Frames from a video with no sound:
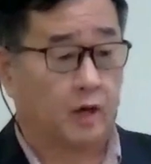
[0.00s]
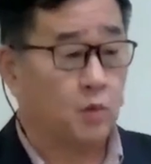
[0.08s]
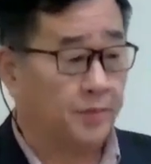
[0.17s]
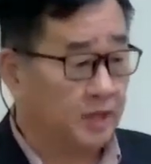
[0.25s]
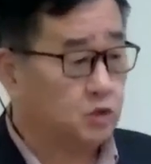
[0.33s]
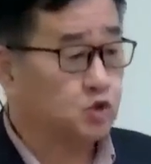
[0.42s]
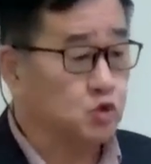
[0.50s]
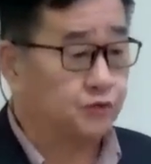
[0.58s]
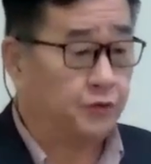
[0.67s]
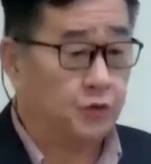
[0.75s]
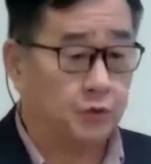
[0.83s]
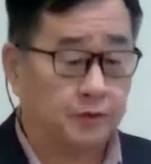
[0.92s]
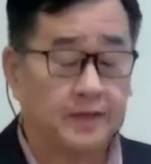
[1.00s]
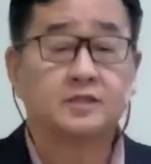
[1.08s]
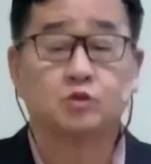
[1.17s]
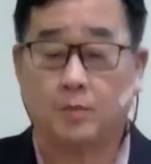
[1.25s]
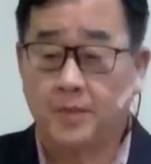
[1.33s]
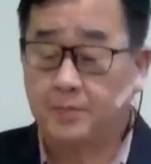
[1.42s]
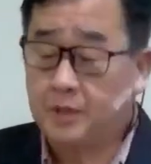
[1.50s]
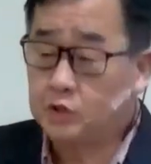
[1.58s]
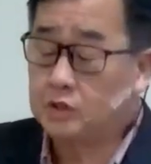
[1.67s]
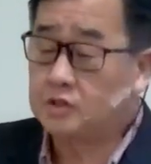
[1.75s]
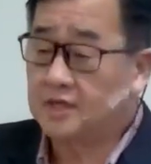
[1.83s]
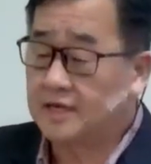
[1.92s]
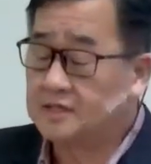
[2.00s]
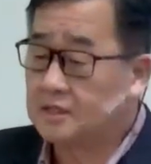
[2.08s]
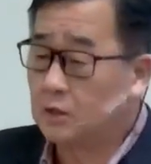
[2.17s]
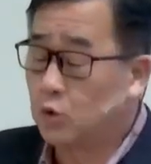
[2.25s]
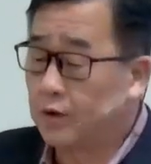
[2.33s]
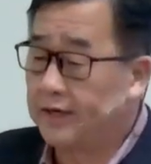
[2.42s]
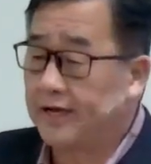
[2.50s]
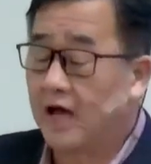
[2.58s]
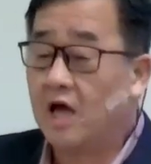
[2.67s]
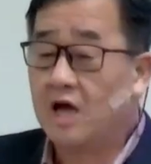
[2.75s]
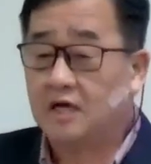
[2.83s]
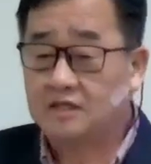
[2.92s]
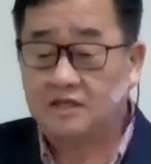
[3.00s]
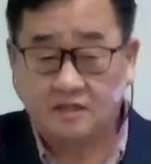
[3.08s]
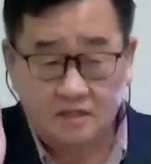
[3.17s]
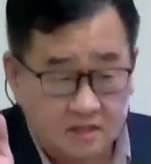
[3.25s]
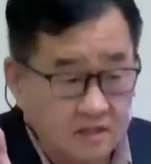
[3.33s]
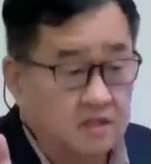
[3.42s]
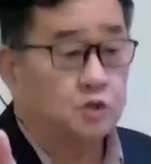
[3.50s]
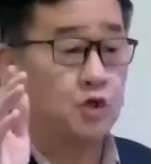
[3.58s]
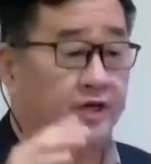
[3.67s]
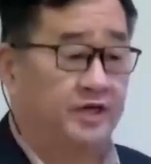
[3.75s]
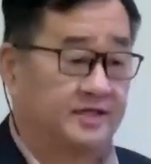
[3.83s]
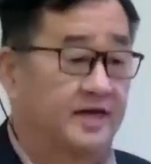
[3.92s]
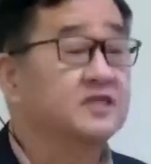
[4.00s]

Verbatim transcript: 们的祝福，那是我们必须学习会呢，去支取才是